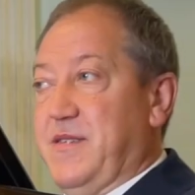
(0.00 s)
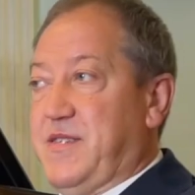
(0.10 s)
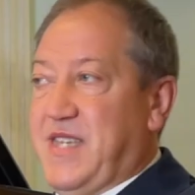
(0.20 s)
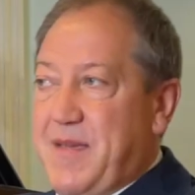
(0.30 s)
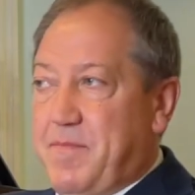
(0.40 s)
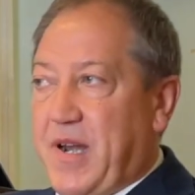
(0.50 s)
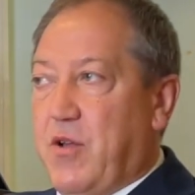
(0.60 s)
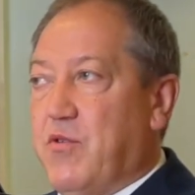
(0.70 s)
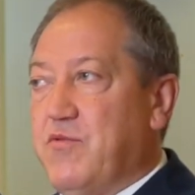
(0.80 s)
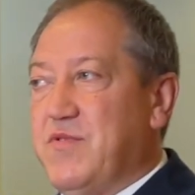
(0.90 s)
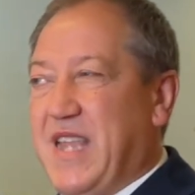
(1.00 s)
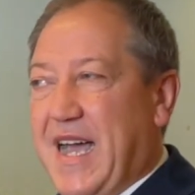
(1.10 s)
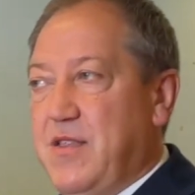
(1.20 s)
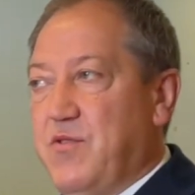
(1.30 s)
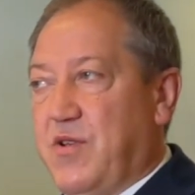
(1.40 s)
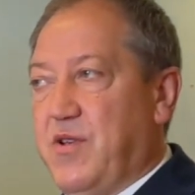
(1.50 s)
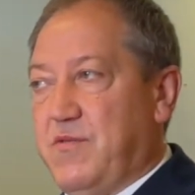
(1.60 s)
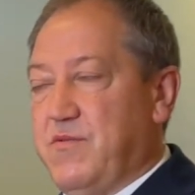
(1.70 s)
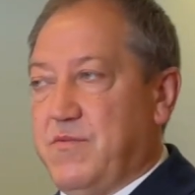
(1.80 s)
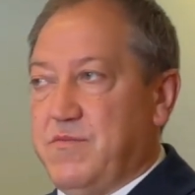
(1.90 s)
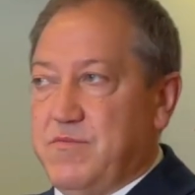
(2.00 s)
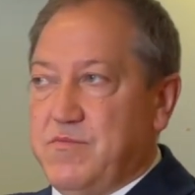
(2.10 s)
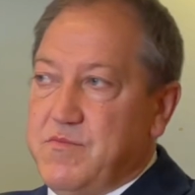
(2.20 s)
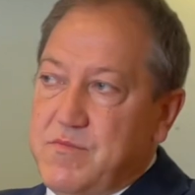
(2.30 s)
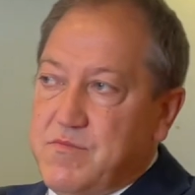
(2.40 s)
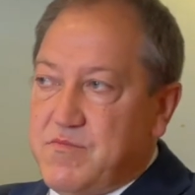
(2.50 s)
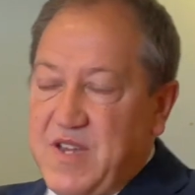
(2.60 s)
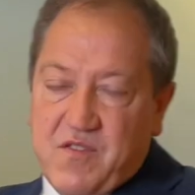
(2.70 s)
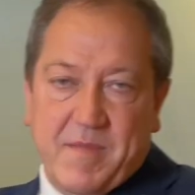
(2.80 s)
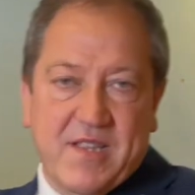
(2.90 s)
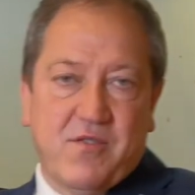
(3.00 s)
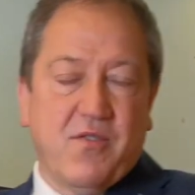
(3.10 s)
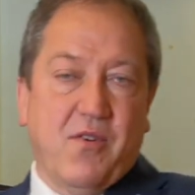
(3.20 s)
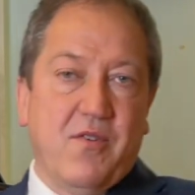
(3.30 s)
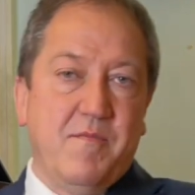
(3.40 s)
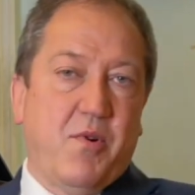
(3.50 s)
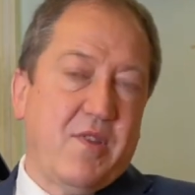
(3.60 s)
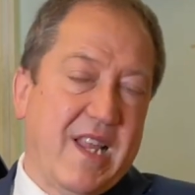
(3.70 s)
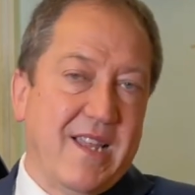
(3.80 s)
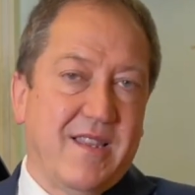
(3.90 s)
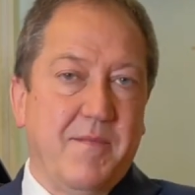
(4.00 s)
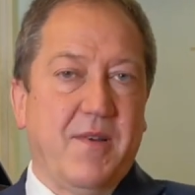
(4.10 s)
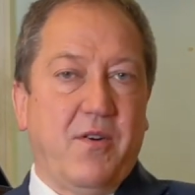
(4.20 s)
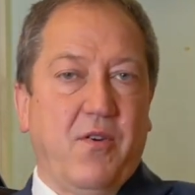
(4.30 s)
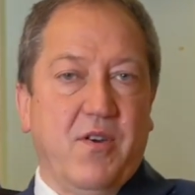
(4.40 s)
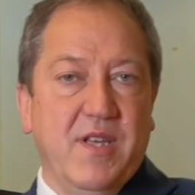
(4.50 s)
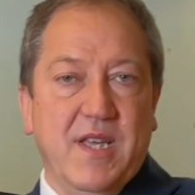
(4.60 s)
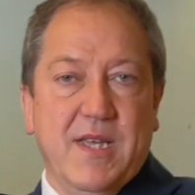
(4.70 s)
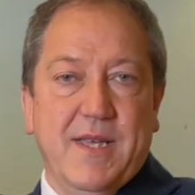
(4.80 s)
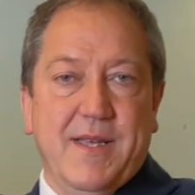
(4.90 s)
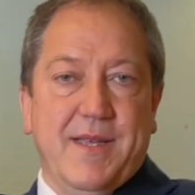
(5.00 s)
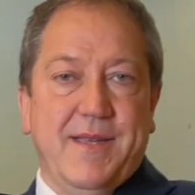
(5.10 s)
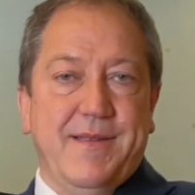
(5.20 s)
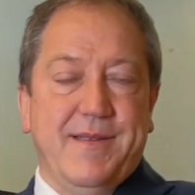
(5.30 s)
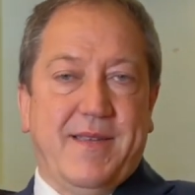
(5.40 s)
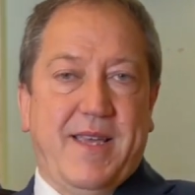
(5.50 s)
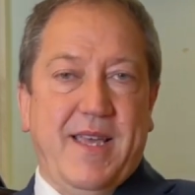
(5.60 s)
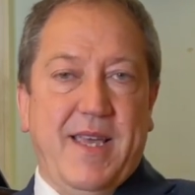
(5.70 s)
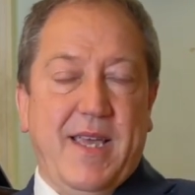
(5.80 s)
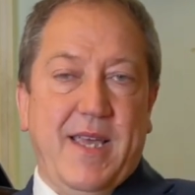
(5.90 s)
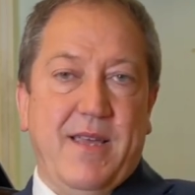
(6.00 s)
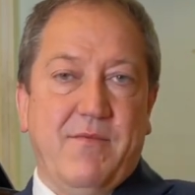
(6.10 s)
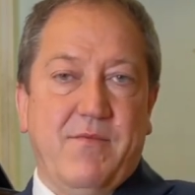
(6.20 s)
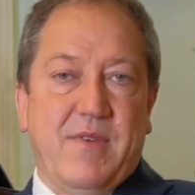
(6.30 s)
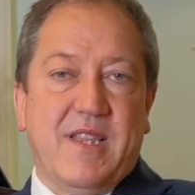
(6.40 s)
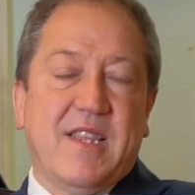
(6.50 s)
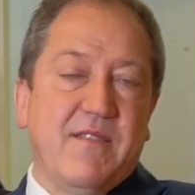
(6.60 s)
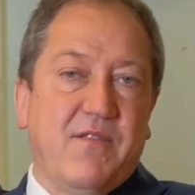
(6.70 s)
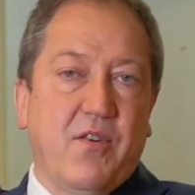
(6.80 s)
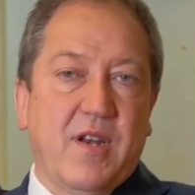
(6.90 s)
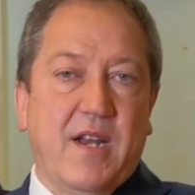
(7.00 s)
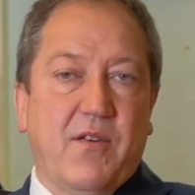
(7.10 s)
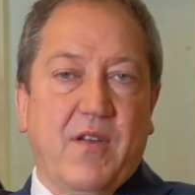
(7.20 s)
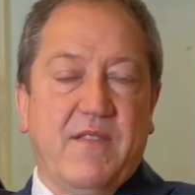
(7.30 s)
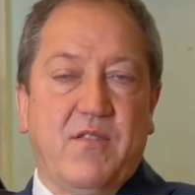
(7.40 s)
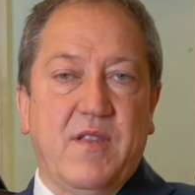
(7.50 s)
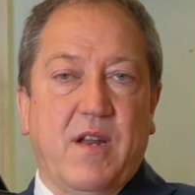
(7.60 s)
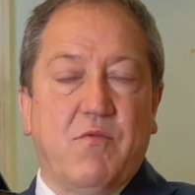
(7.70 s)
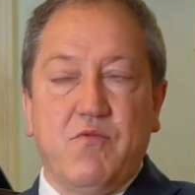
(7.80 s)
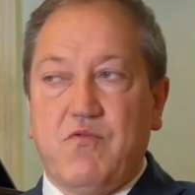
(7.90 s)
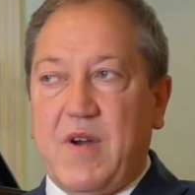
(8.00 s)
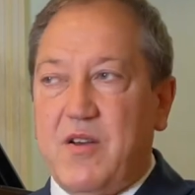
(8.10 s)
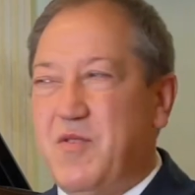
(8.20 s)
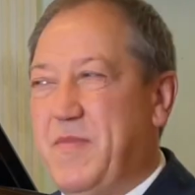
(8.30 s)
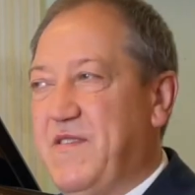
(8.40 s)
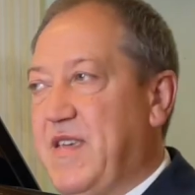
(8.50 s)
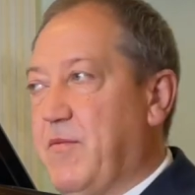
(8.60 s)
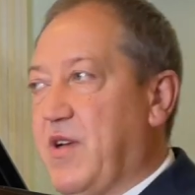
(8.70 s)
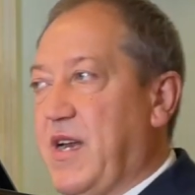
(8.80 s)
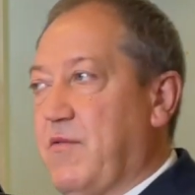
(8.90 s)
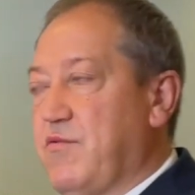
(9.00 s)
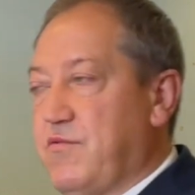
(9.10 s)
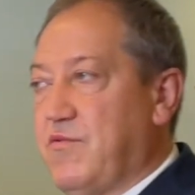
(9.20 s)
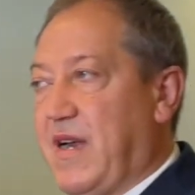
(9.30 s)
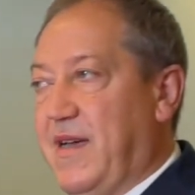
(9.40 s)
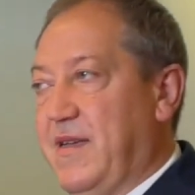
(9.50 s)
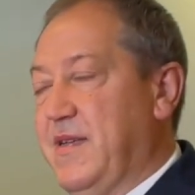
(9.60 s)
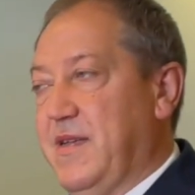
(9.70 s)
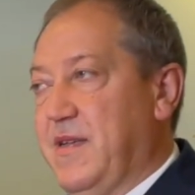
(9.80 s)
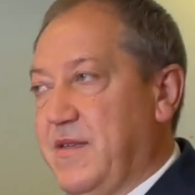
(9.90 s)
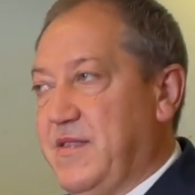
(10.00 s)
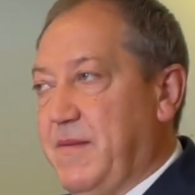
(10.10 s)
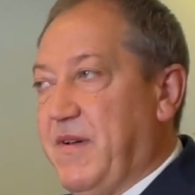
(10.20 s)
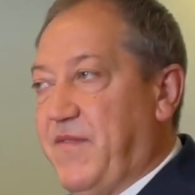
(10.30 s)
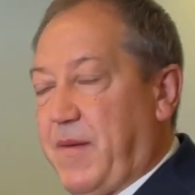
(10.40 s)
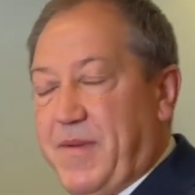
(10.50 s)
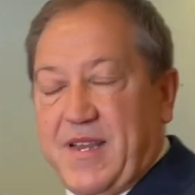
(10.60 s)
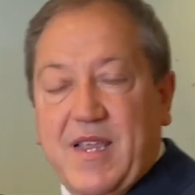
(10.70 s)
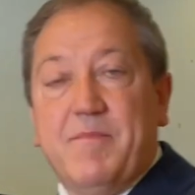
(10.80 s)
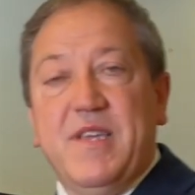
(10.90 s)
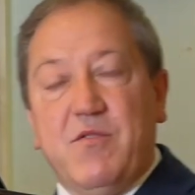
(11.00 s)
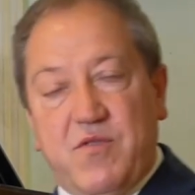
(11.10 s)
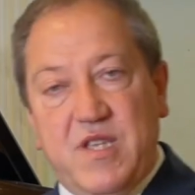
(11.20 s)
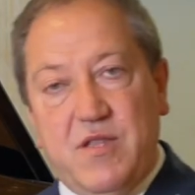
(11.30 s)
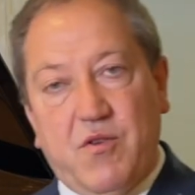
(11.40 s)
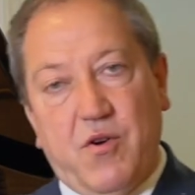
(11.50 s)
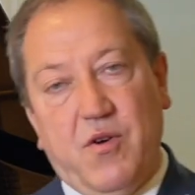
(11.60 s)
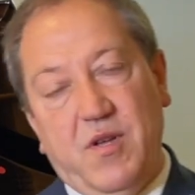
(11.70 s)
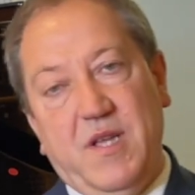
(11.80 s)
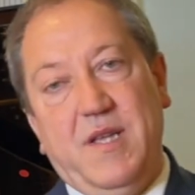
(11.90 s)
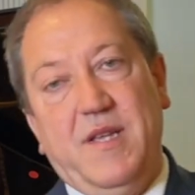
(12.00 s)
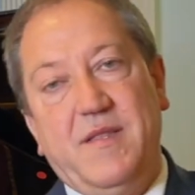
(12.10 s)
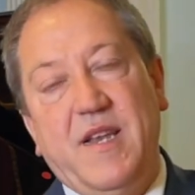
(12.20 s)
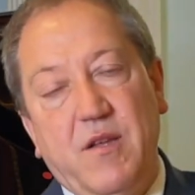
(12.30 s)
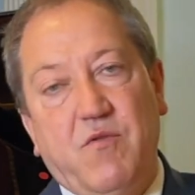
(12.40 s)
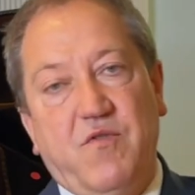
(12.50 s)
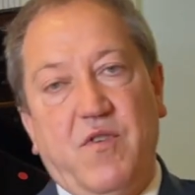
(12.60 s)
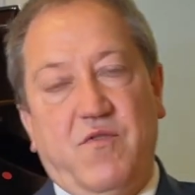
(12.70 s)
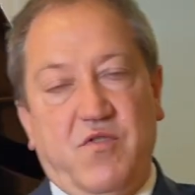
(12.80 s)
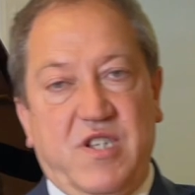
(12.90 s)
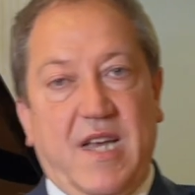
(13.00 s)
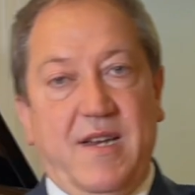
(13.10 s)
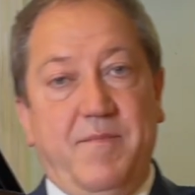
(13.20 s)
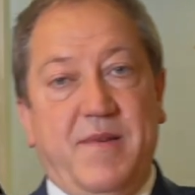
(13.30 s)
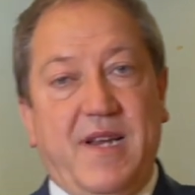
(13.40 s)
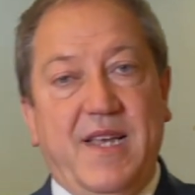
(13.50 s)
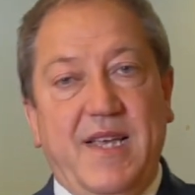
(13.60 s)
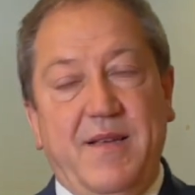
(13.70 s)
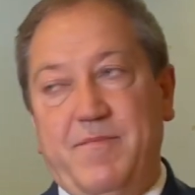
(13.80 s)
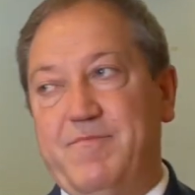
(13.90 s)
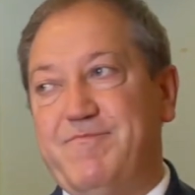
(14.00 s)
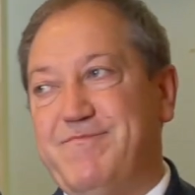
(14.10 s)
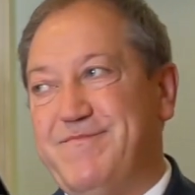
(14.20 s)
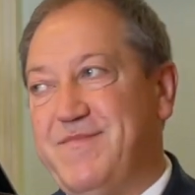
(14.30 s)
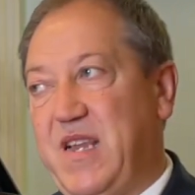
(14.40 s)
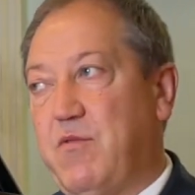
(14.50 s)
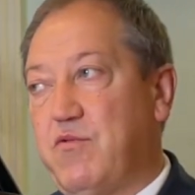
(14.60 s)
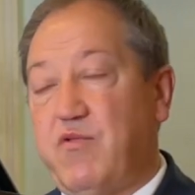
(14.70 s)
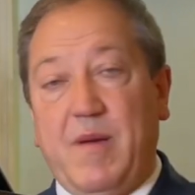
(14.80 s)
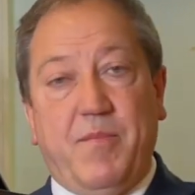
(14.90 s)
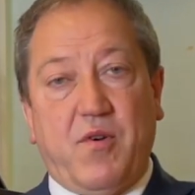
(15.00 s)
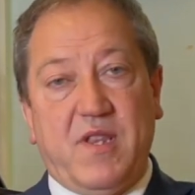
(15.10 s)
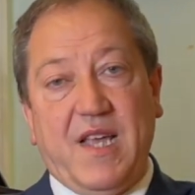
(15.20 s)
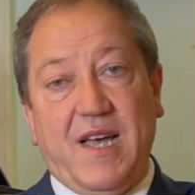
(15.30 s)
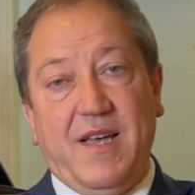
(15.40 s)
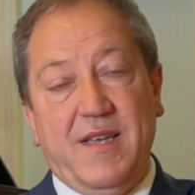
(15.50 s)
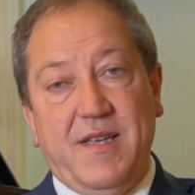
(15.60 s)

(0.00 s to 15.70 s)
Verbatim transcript: sempre con un taglio e con un, un aspetto importante per noi, eh, che è un'attenzione all'erogazione della cultura. Noi pensiamo che la cultura debba far parte a pieno titolo dell'inclusione sociale, perché mh, mm, la cultura porta